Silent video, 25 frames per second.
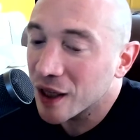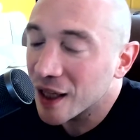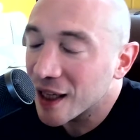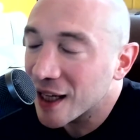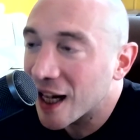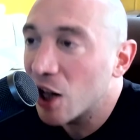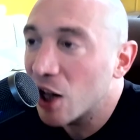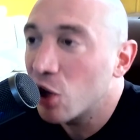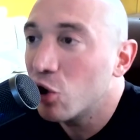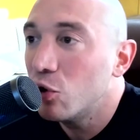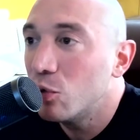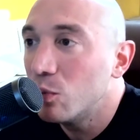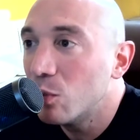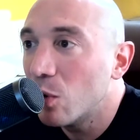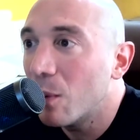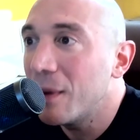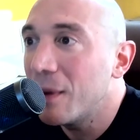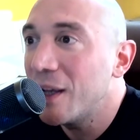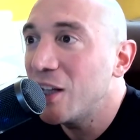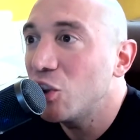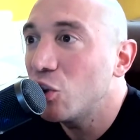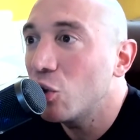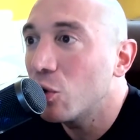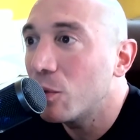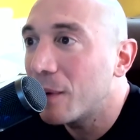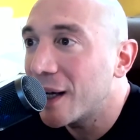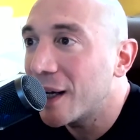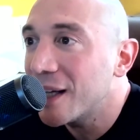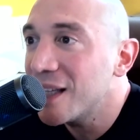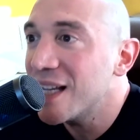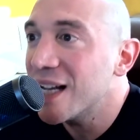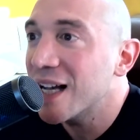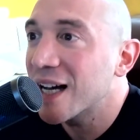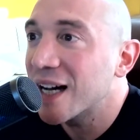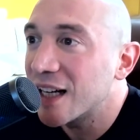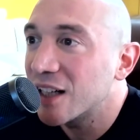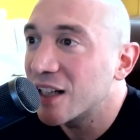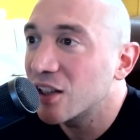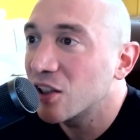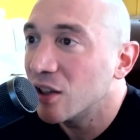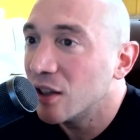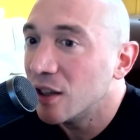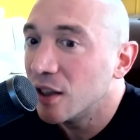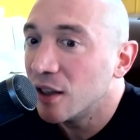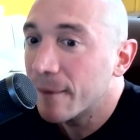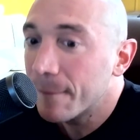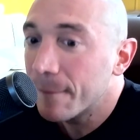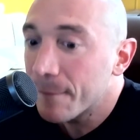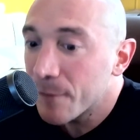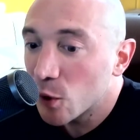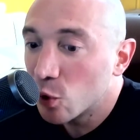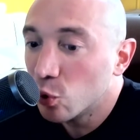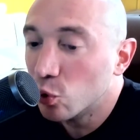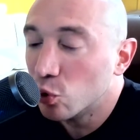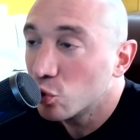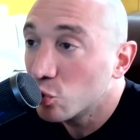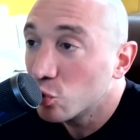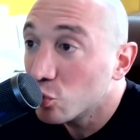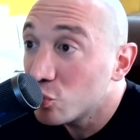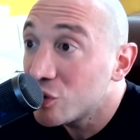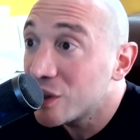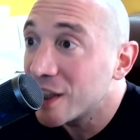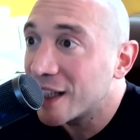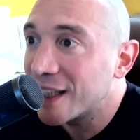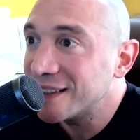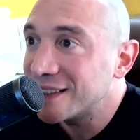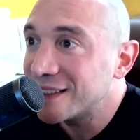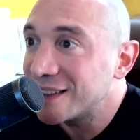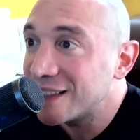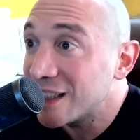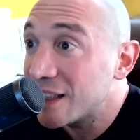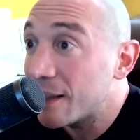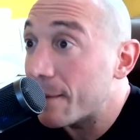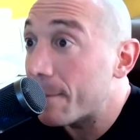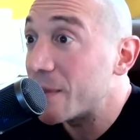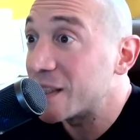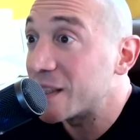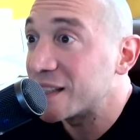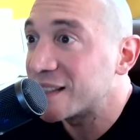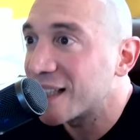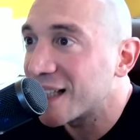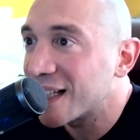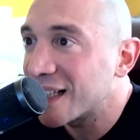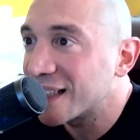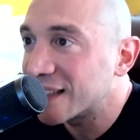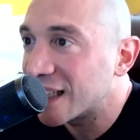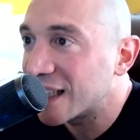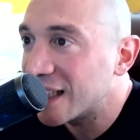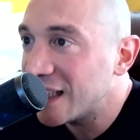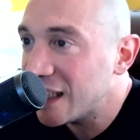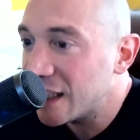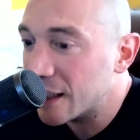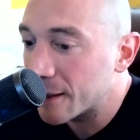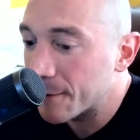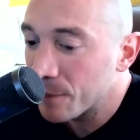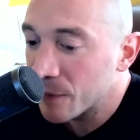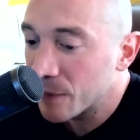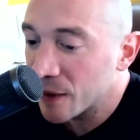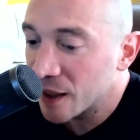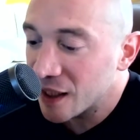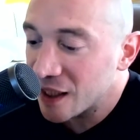en algún momento va a llegar tu, tu, chance de empezar a salir.